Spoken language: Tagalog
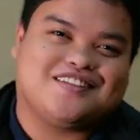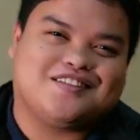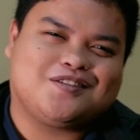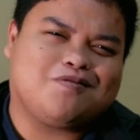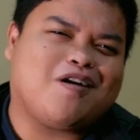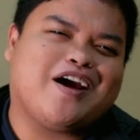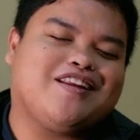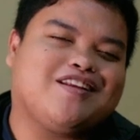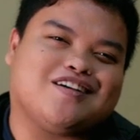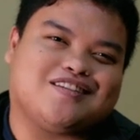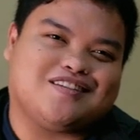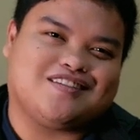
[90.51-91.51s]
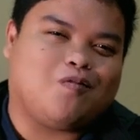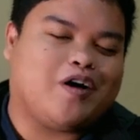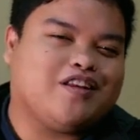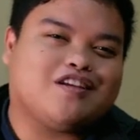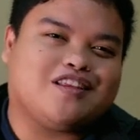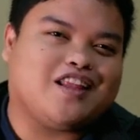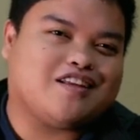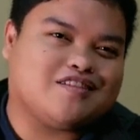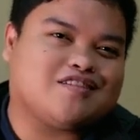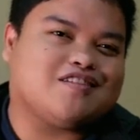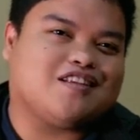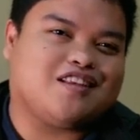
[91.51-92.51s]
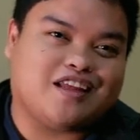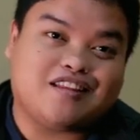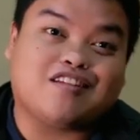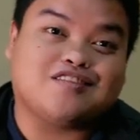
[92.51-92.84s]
So why not? Why not let, let